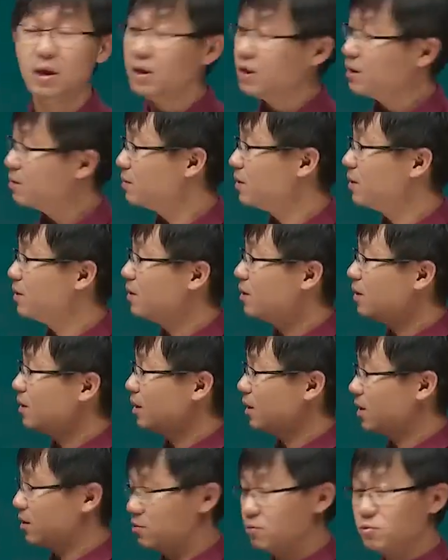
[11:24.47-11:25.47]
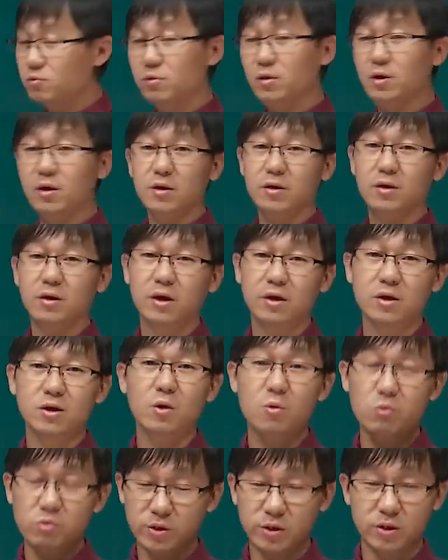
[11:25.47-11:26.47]
那么很多啊，
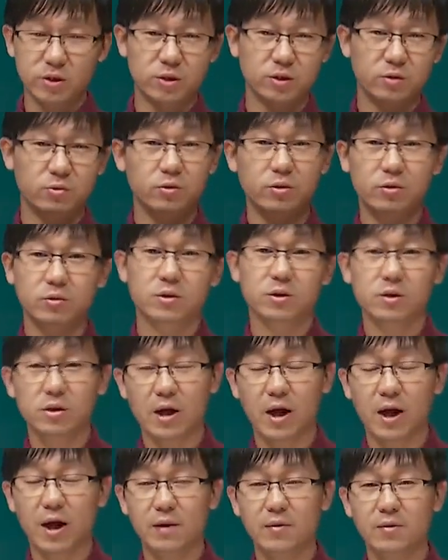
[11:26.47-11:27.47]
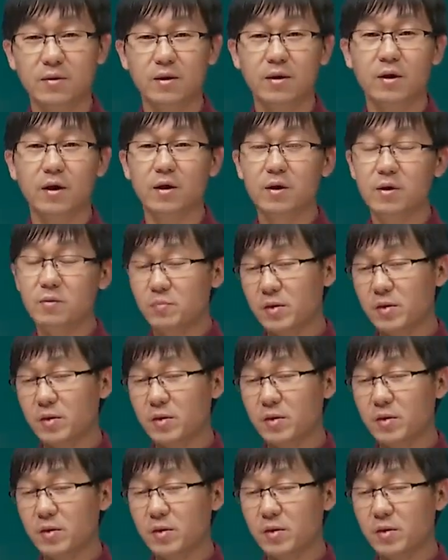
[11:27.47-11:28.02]
优质的国有资产啊，